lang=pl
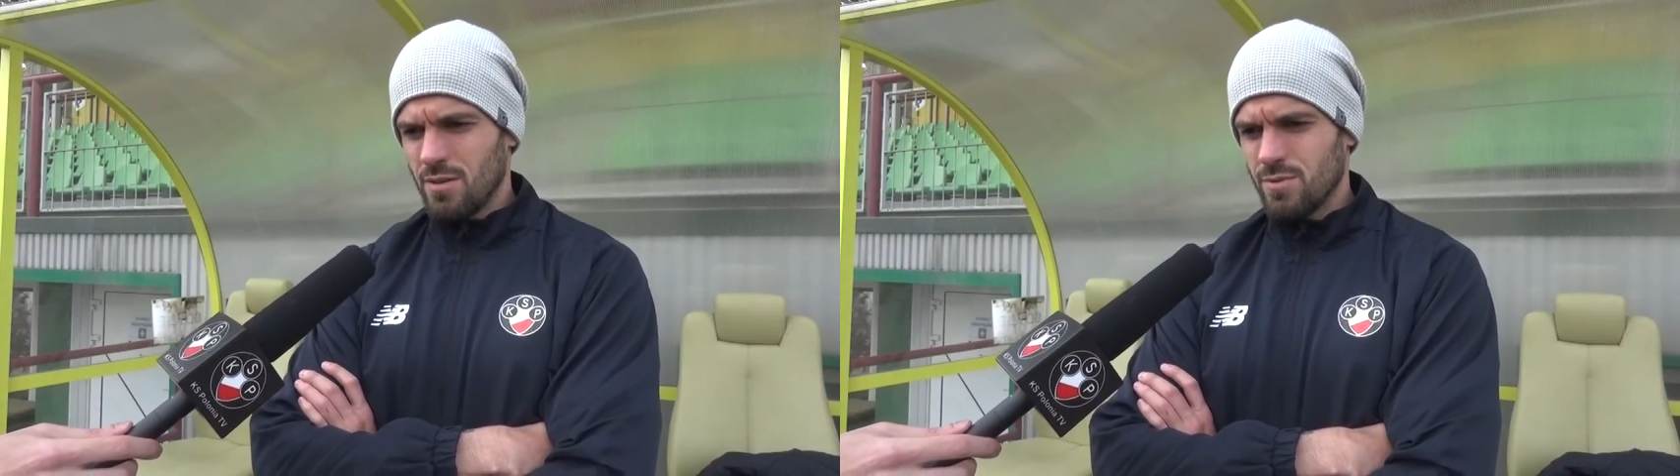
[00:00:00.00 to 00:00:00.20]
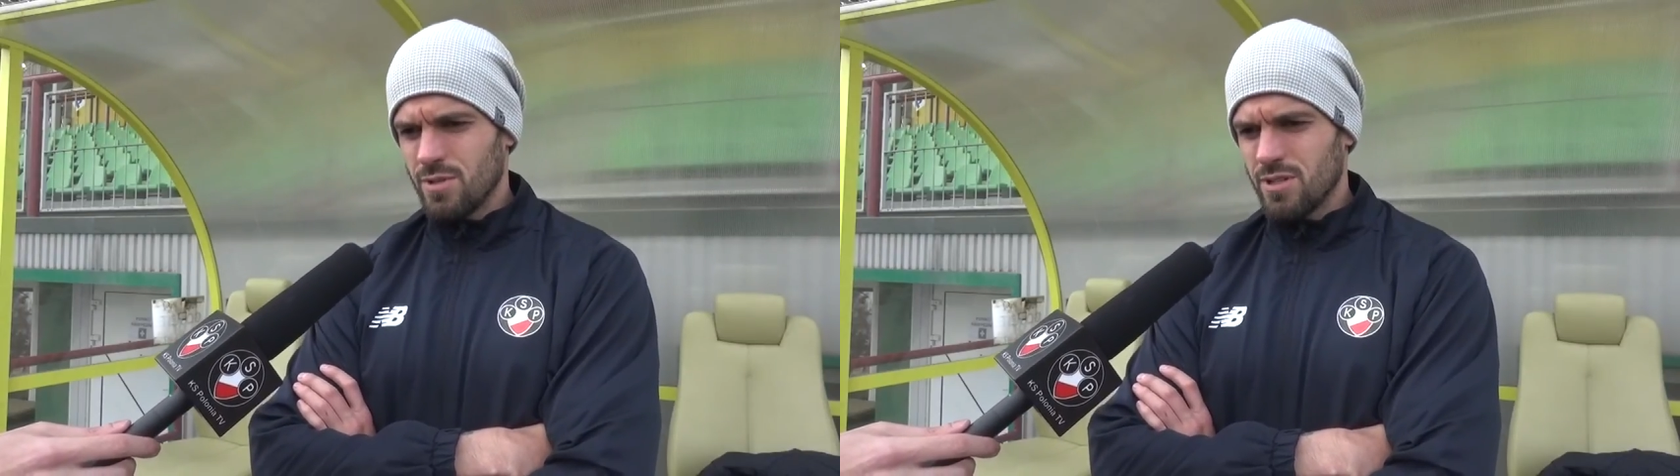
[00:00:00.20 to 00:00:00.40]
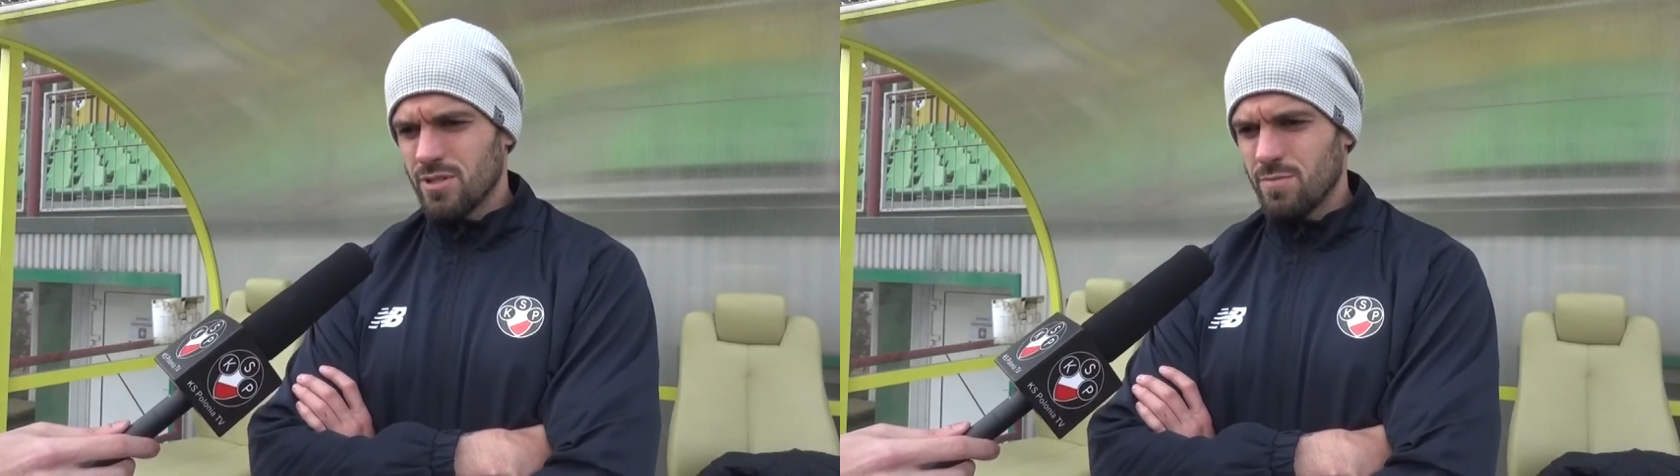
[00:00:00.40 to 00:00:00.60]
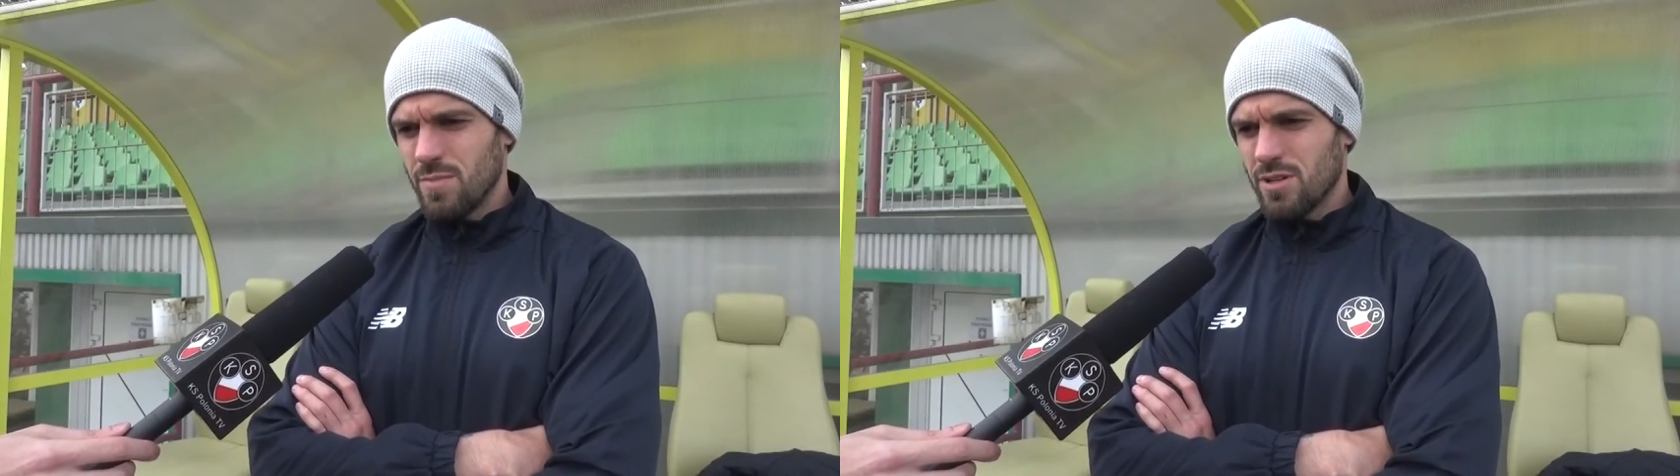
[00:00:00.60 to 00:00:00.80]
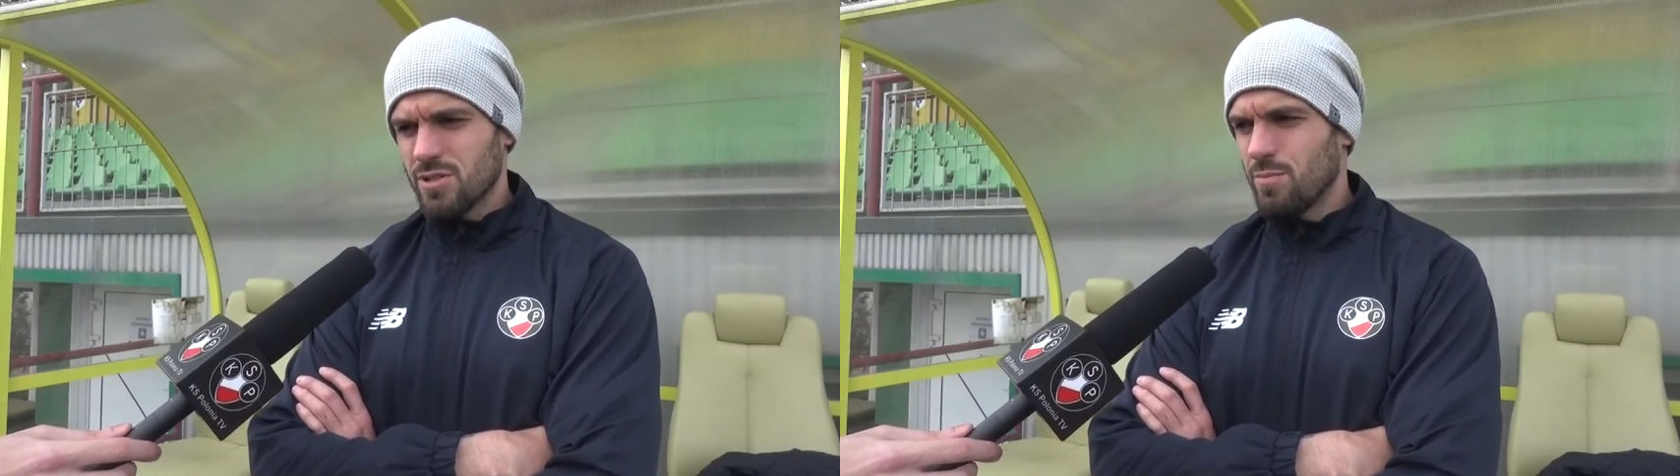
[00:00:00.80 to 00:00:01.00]
Myślę, że
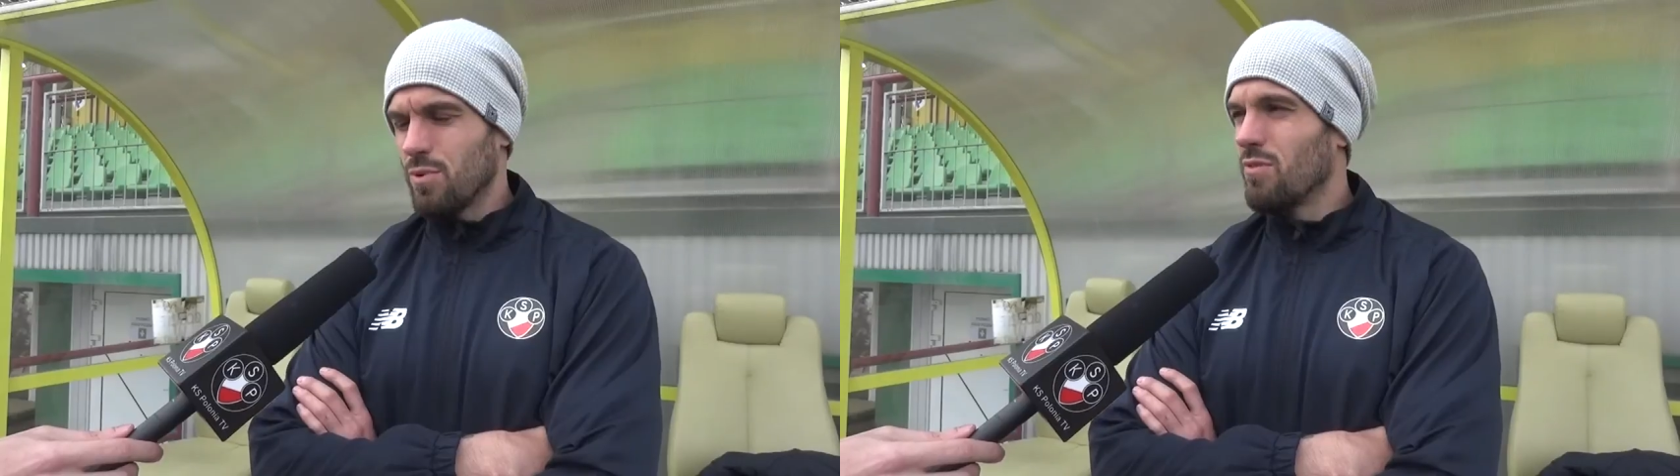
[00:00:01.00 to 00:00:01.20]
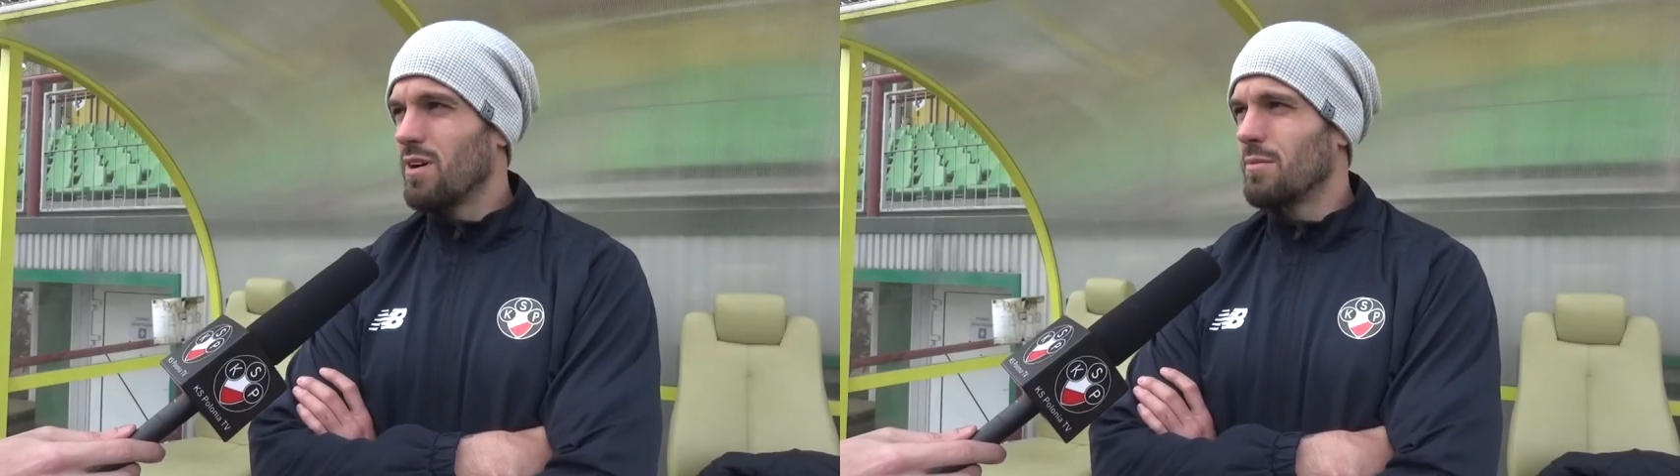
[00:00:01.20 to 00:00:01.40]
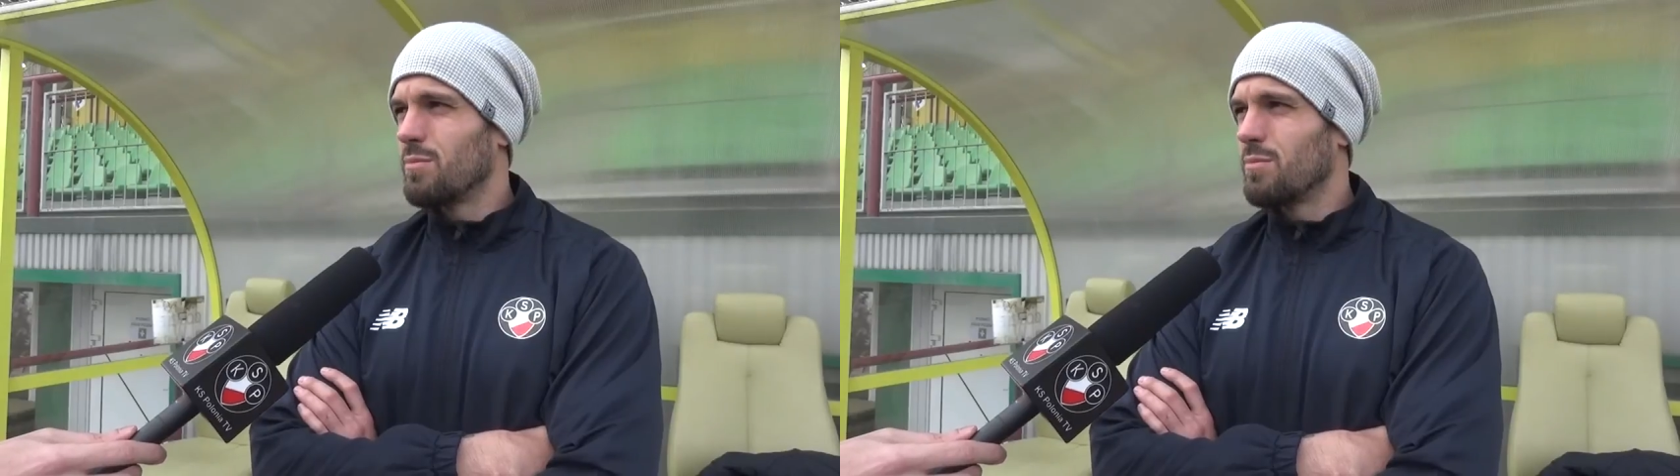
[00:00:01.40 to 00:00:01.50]
pierwsza połowa,